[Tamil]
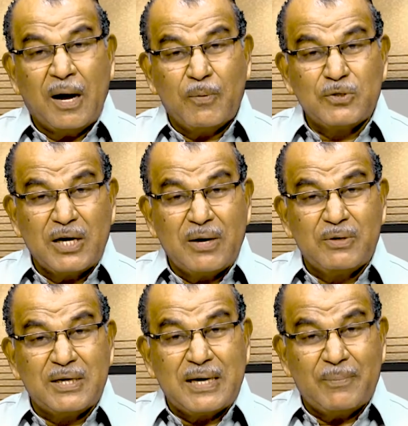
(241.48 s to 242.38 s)
அப்போ சில
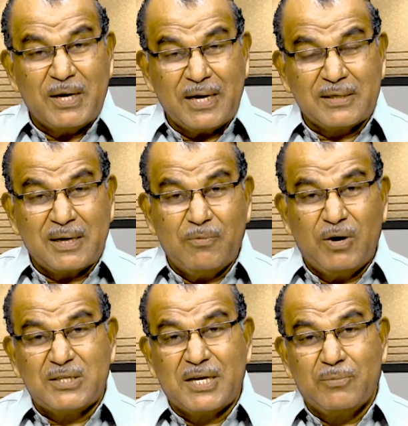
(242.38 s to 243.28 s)
இருபத்தெட்டாம் அதிகாரத்தை நம்ம
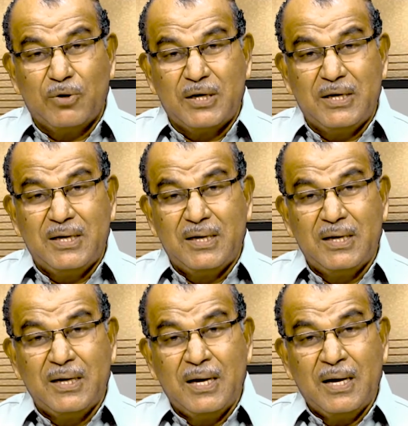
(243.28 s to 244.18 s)
வாசிக்கும் போது
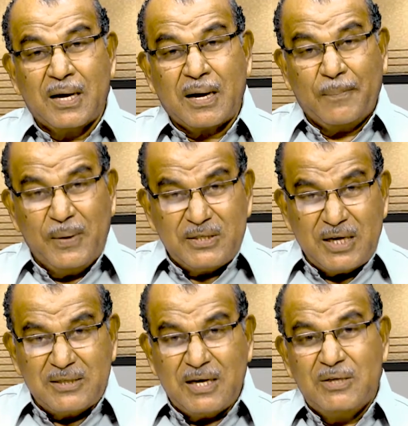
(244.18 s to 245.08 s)
கப்பல்
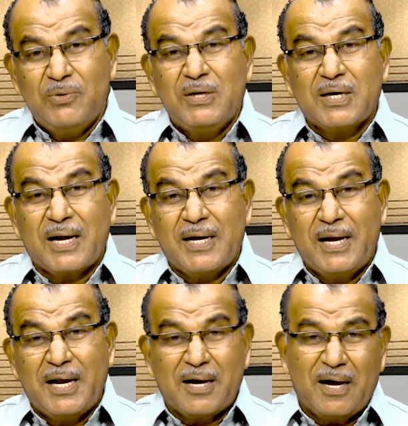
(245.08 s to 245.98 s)
சேத்துலேருந்து வந்து
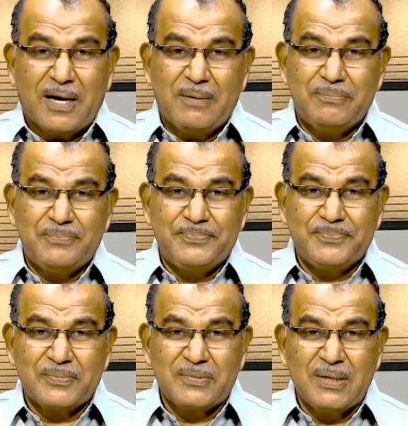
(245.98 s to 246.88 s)
கரையேறி இருக்காங்க
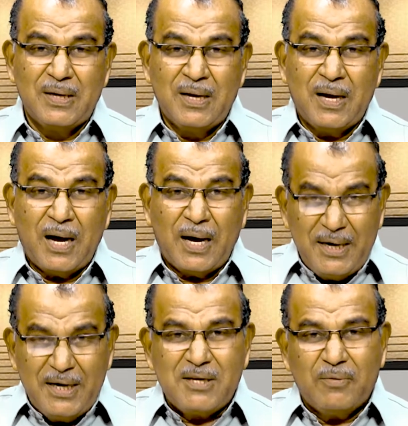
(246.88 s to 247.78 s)

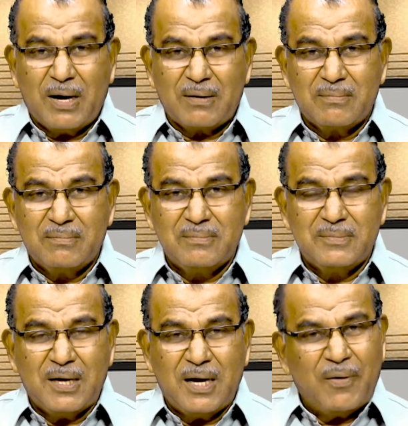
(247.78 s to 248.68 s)
அந்நியத்திவார்
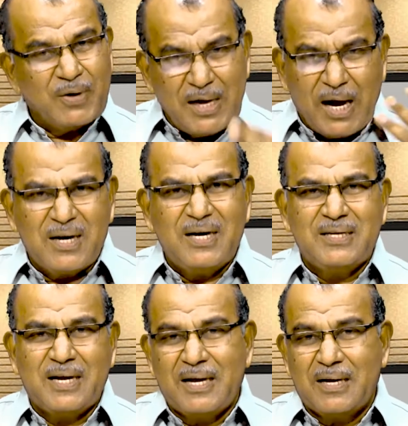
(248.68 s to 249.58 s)
அவங்க யாருன்னே
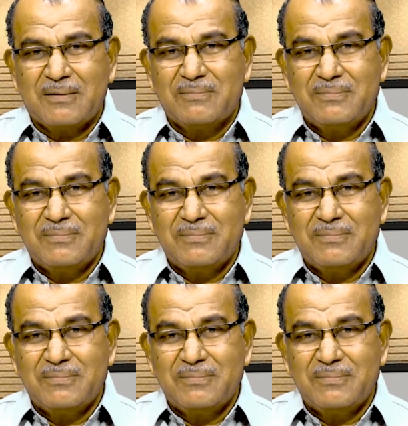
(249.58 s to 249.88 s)
தெரியாது